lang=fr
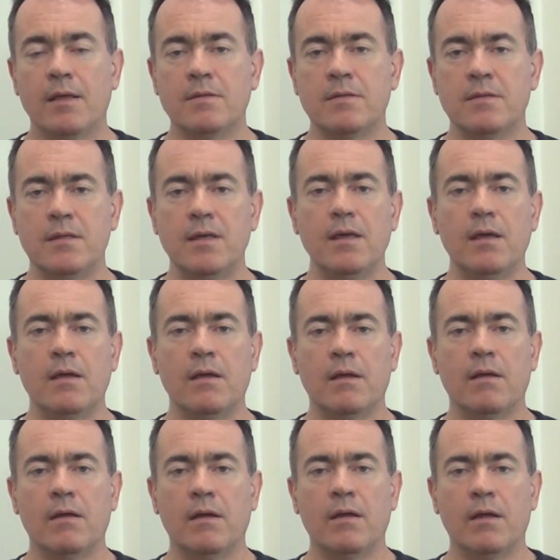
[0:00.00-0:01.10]
Si
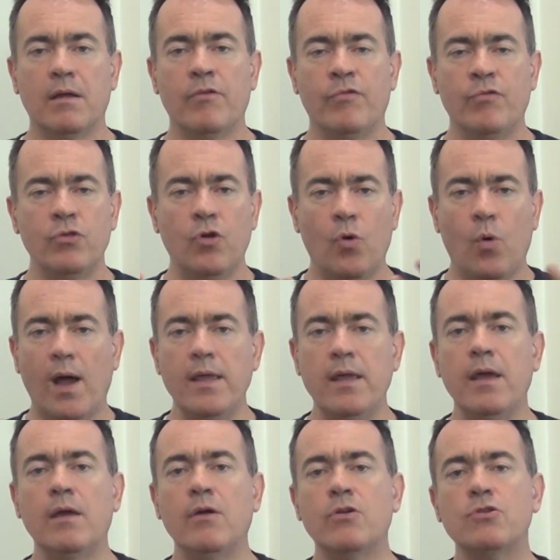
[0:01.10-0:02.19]
vous ne
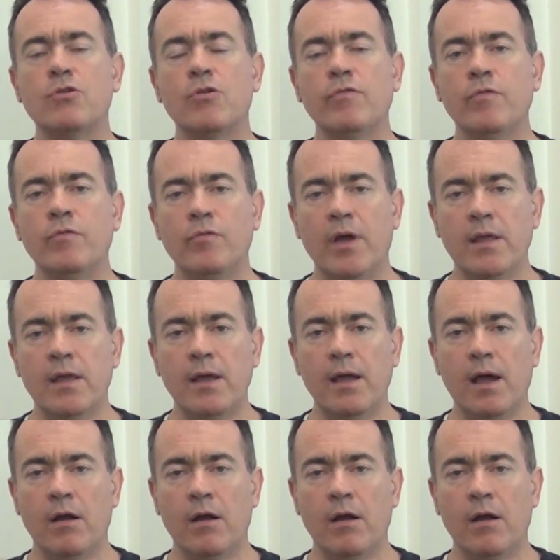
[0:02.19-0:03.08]
croyez que ce que vous voyez,